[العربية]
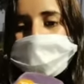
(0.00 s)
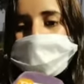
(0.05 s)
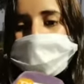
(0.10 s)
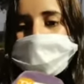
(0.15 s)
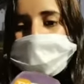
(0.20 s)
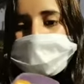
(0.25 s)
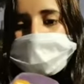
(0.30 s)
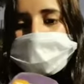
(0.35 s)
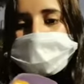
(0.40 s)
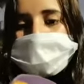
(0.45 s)

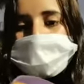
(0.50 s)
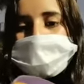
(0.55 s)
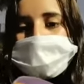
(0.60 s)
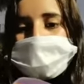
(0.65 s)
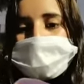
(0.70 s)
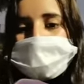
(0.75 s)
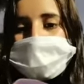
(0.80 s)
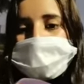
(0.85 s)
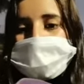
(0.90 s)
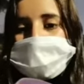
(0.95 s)
شحال الرقم
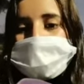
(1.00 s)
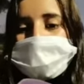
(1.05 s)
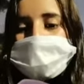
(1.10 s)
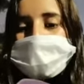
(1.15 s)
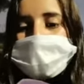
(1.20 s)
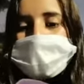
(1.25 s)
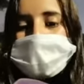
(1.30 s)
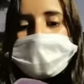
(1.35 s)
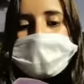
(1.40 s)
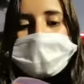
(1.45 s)
ديالك
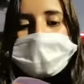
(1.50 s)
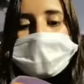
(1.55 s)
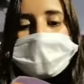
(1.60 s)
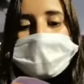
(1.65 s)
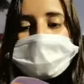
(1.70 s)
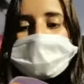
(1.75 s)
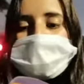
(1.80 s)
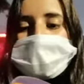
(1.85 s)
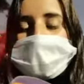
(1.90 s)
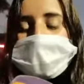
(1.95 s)

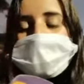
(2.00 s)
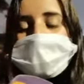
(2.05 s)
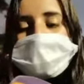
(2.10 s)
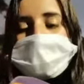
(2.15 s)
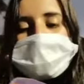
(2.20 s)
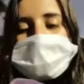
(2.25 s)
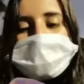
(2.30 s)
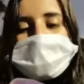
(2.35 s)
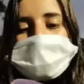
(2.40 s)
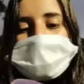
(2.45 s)
الرقم
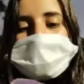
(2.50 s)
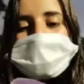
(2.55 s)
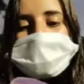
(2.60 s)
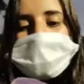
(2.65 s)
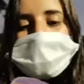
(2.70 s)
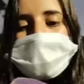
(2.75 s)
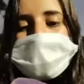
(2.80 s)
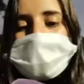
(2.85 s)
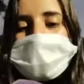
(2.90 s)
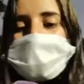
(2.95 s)
ديالي
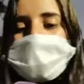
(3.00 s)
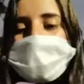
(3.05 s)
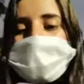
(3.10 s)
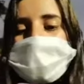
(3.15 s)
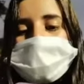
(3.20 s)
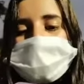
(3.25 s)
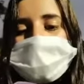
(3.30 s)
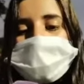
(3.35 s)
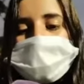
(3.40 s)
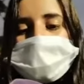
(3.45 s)
07
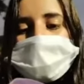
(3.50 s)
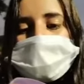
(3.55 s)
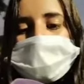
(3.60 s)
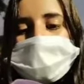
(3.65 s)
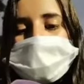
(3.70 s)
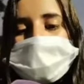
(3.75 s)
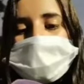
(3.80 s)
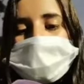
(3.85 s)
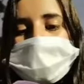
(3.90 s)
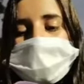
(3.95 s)

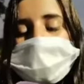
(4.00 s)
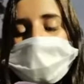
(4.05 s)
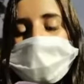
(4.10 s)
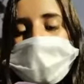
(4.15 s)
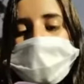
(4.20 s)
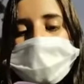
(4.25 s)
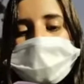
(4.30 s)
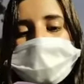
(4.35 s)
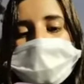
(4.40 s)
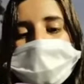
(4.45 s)
21
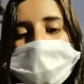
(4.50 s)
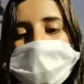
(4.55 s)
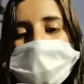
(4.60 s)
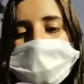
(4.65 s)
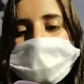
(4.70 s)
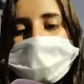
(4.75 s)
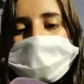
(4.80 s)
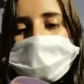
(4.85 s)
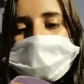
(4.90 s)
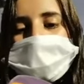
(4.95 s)

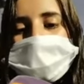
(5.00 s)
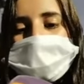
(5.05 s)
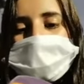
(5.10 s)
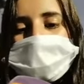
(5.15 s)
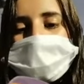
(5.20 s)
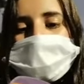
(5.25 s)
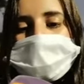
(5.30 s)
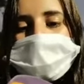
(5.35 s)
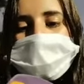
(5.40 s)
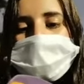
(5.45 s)
31
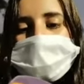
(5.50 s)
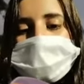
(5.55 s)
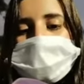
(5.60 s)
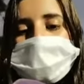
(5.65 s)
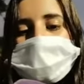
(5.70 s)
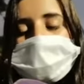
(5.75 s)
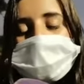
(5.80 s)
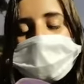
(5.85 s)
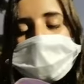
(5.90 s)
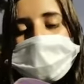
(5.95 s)
73
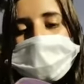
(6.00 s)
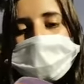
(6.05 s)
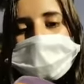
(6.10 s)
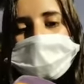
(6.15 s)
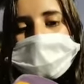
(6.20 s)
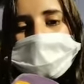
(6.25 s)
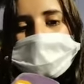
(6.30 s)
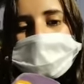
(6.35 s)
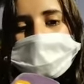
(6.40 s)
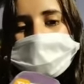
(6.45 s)

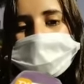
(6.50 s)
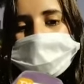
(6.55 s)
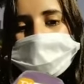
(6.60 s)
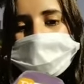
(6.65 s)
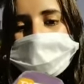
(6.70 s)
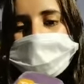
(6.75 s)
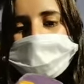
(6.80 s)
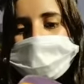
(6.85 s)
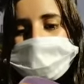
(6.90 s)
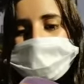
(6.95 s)
33
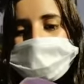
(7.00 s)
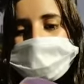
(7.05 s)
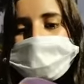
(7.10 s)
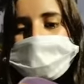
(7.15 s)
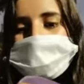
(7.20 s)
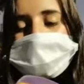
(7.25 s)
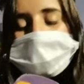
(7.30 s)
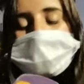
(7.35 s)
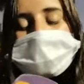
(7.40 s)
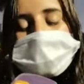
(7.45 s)

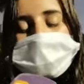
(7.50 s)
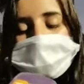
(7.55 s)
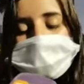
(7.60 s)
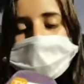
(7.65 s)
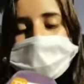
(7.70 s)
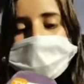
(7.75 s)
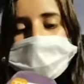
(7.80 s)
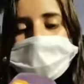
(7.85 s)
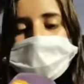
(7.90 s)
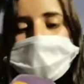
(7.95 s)

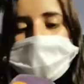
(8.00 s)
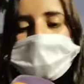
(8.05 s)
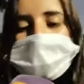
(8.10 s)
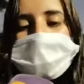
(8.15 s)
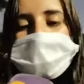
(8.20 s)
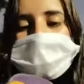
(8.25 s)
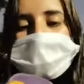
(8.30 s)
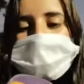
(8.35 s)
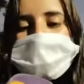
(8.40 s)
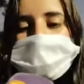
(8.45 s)
07
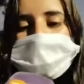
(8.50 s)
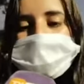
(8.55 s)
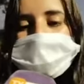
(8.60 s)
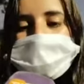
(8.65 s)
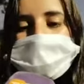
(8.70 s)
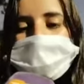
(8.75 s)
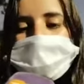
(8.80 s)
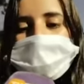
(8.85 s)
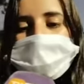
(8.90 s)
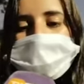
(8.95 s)

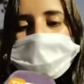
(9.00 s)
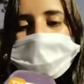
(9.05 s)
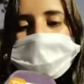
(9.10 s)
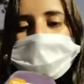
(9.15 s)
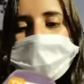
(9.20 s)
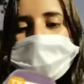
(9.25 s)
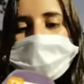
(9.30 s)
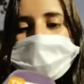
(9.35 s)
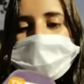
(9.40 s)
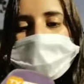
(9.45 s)
21
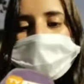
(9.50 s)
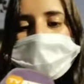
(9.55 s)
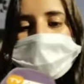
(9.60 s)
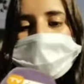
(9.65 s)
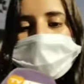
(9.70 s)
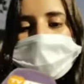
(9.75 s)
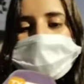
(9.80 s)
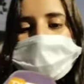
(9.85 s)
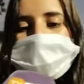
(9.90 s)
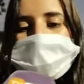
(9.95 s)

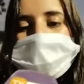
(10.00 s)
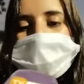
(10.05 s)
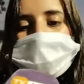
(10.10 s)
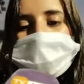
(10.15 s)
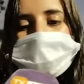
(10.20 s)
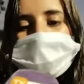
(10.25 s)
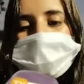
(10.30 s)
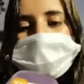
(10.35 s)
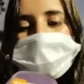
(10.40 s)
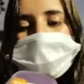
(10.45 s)
31
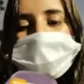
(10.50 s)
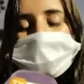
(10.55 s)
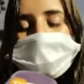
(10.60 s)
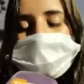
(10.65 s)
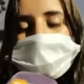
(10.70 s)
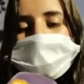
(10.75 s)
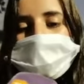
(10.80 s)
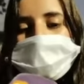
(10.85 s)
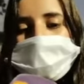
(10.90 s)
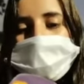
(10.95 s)
73
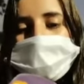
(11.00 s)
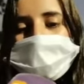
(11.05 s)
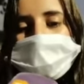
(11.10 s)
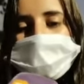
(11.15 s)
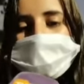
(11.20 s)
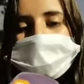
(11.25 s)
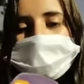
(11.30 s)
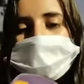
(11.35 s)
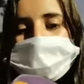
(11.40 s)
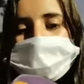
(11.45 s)
33